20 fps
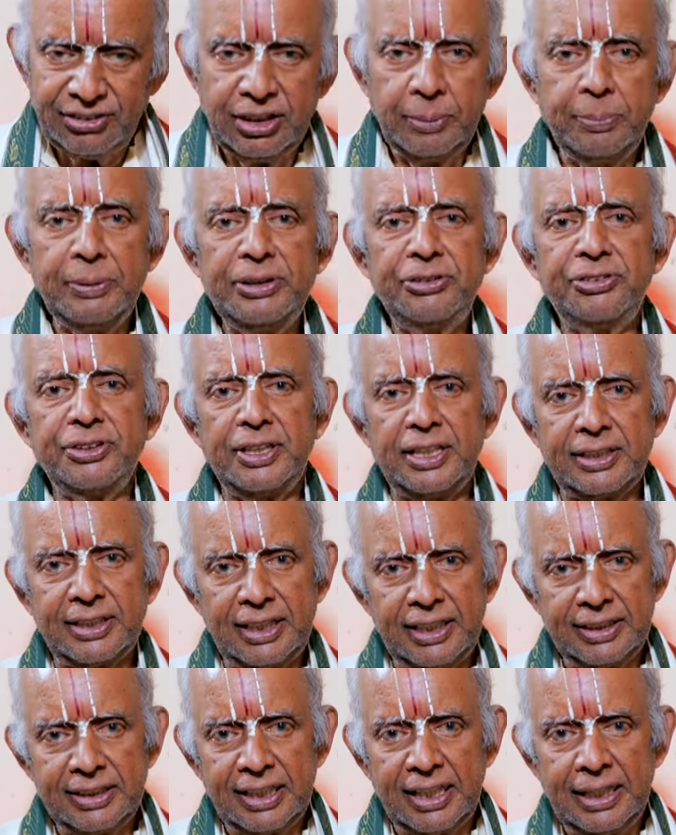
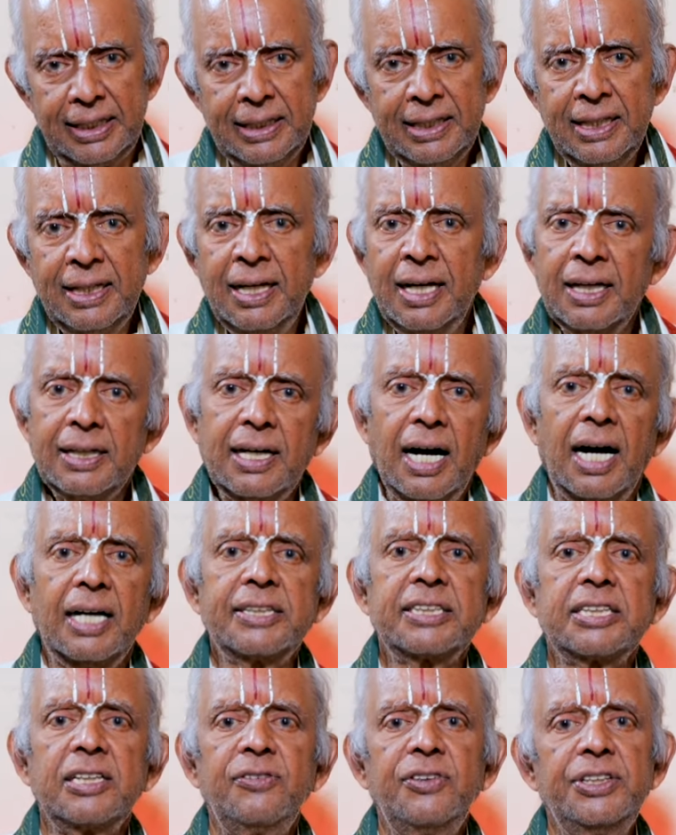జపించినట్టయితే
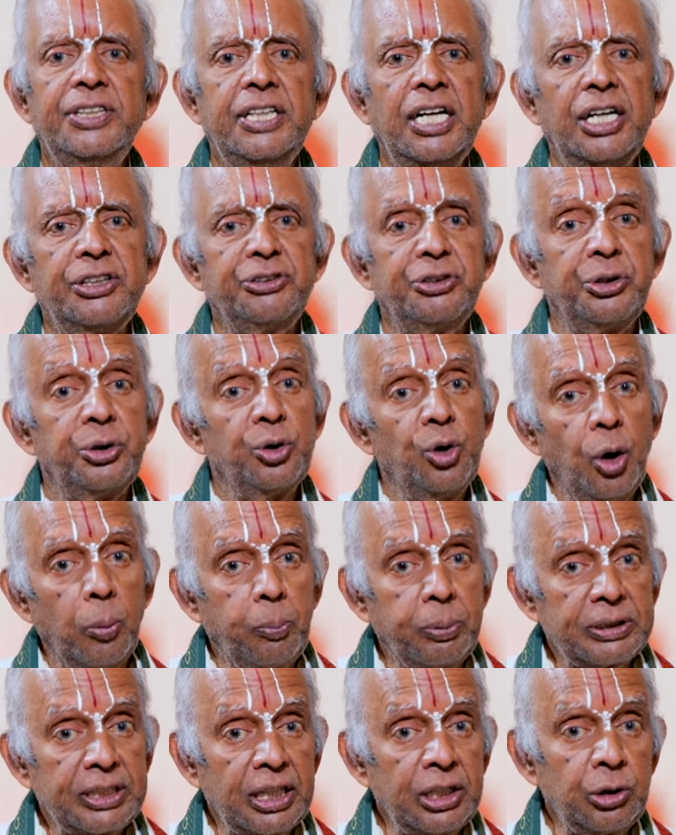కార్తవీర్యార్జునుడు
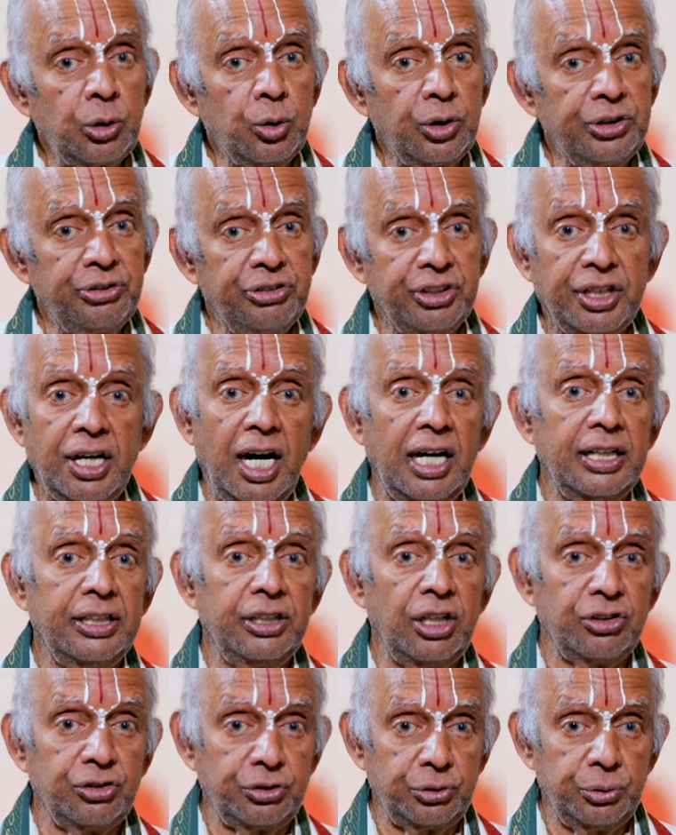గొప్పతనం గురించి
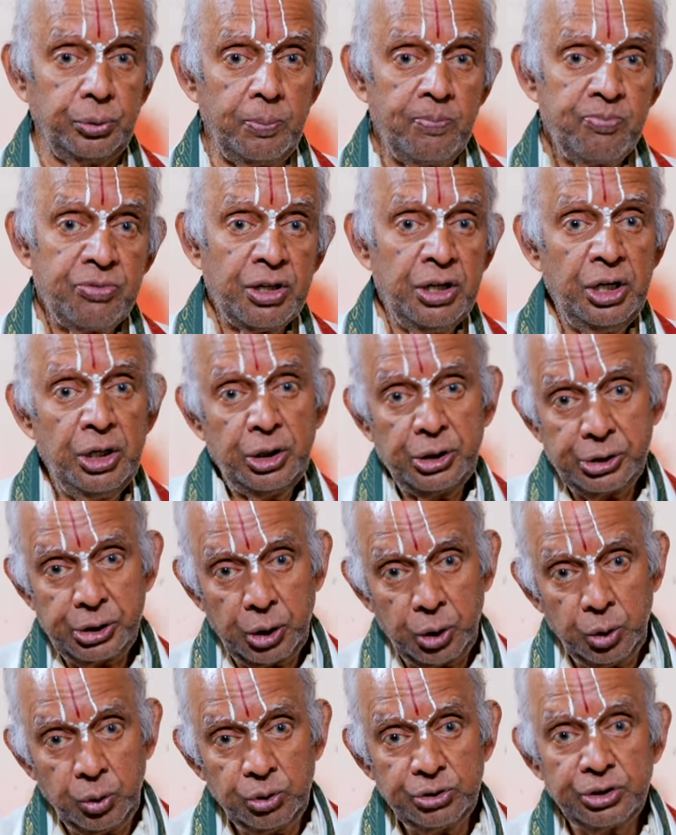కాళిదాసు
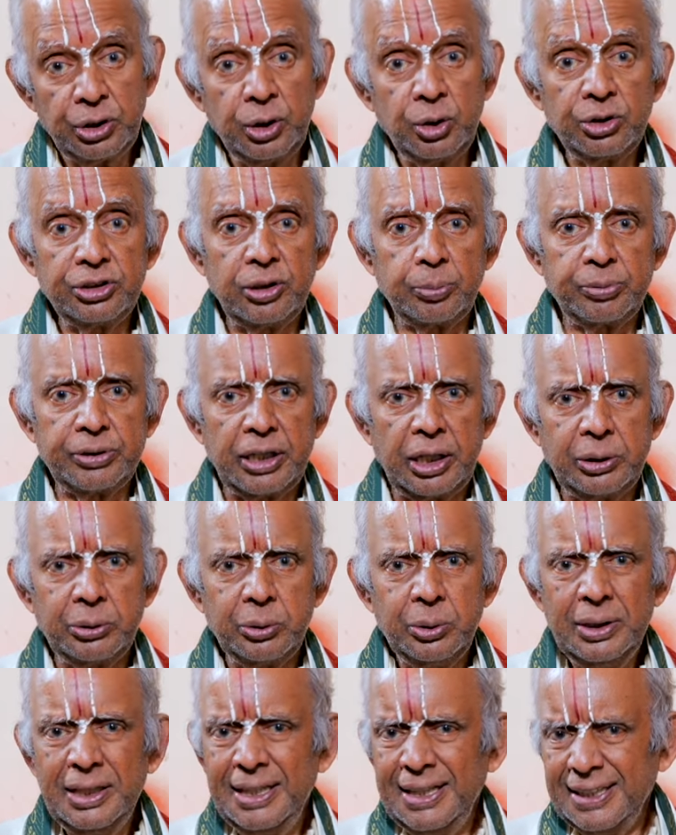రఘువంశంలో చెప్తాడు
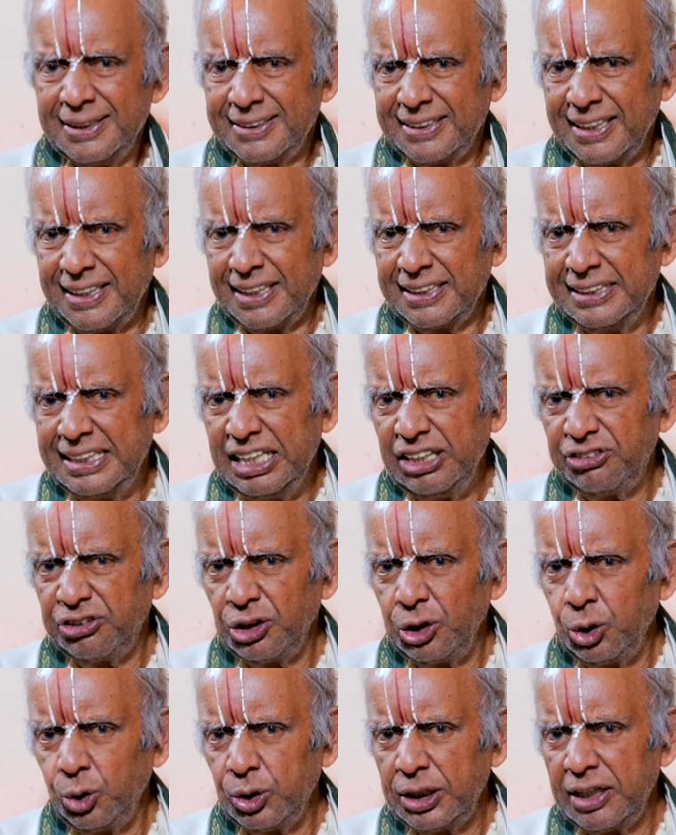తన
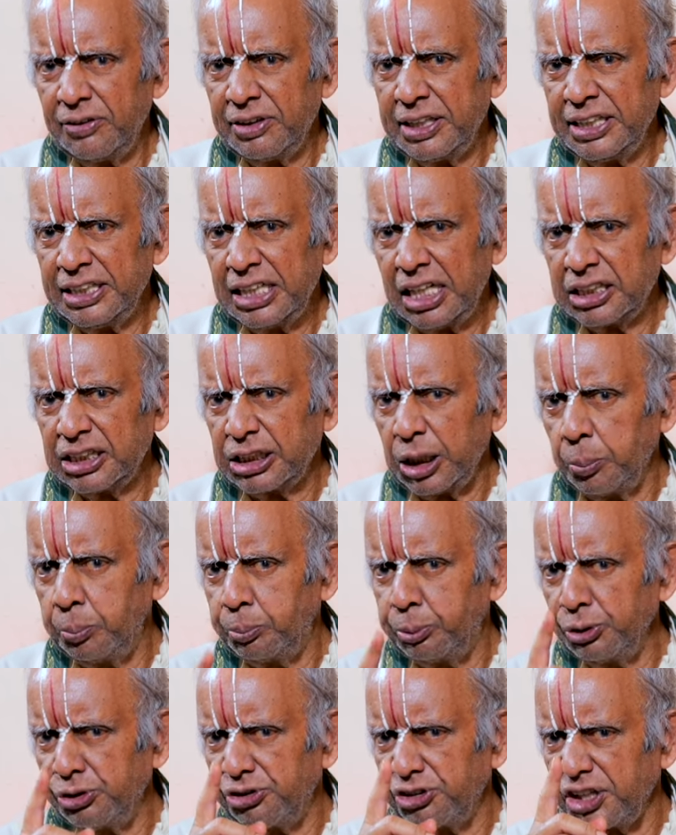దేశంలో ఎవడైనా
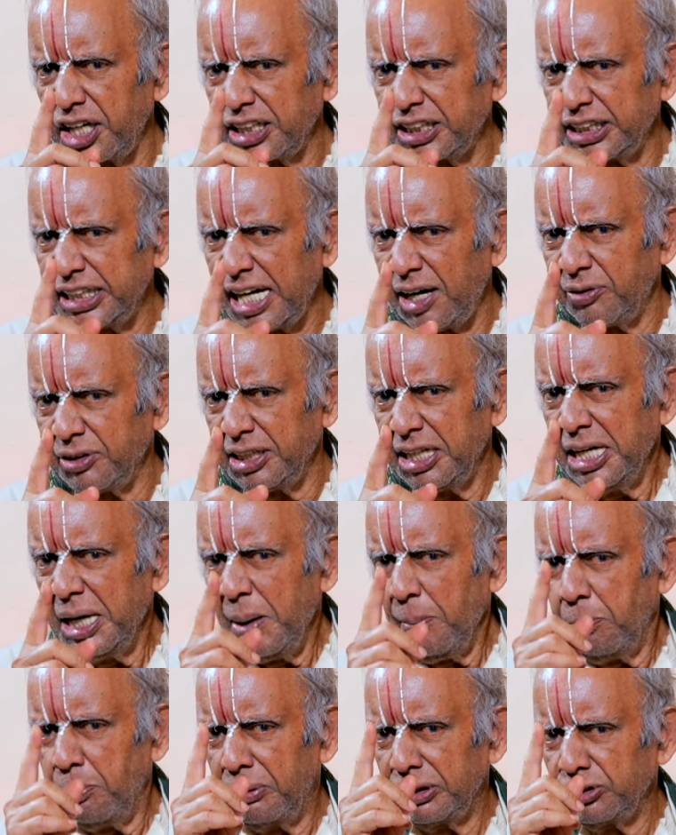తప్పు చేద్దామని
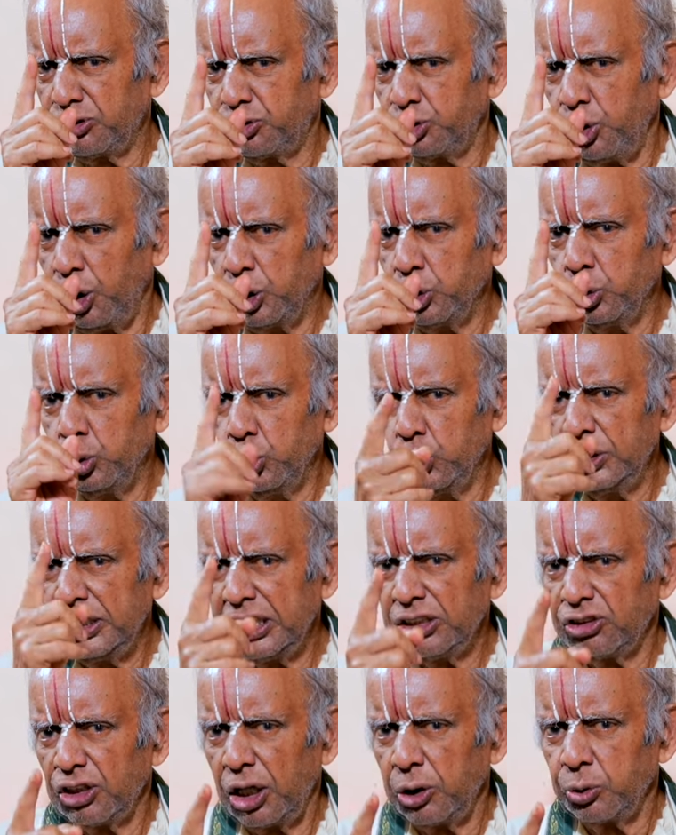మనసులో అనుకుంటే
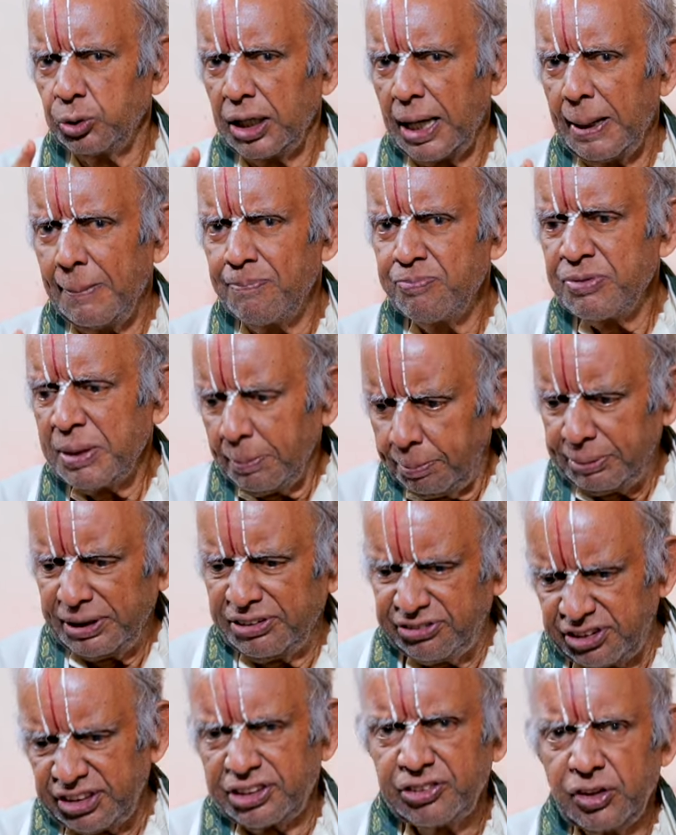చాలుట
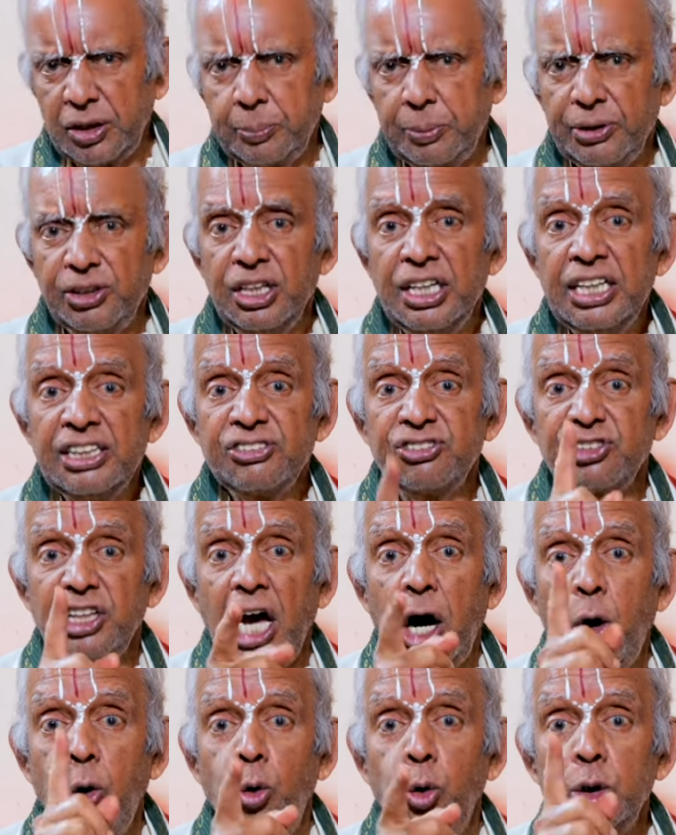ప్రత్యక్షమైపోయి
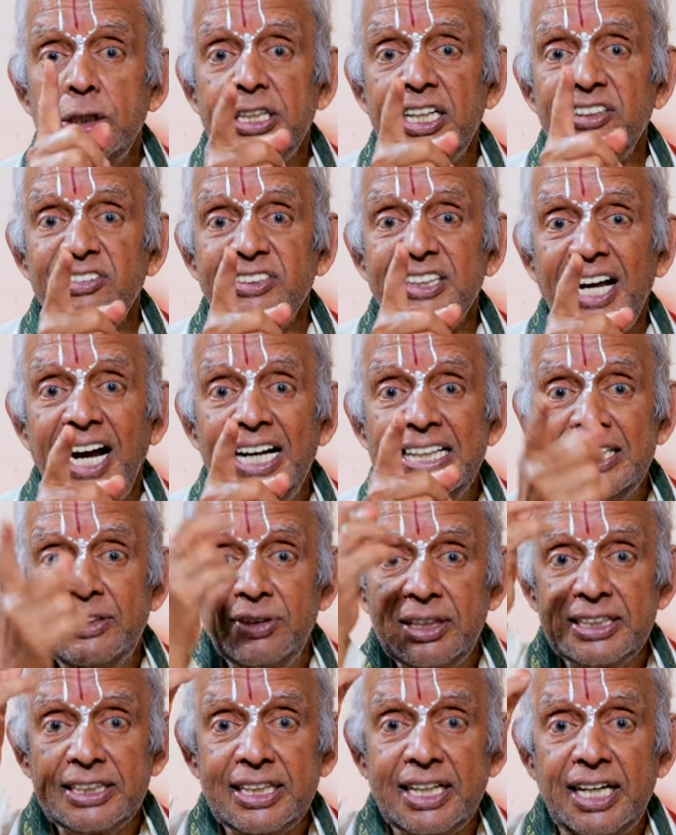చావుగొట్టేస్తా
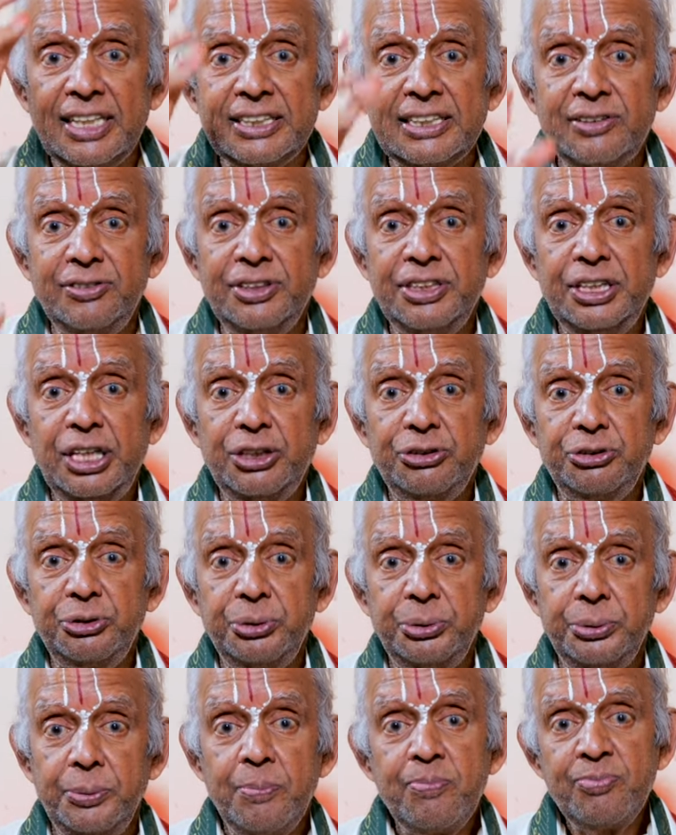అనేవాట
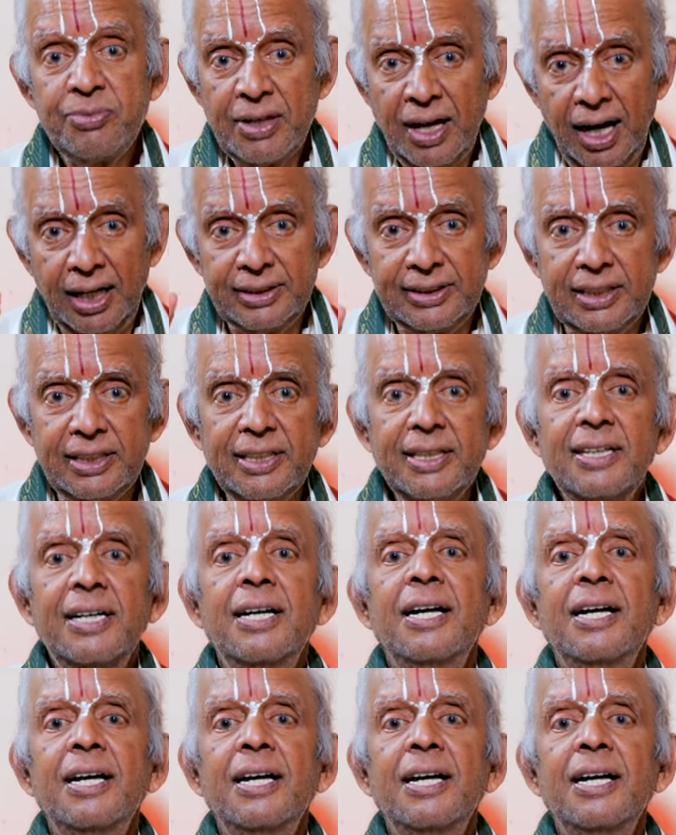కార్తవీర్యార్జునుడు అంతటి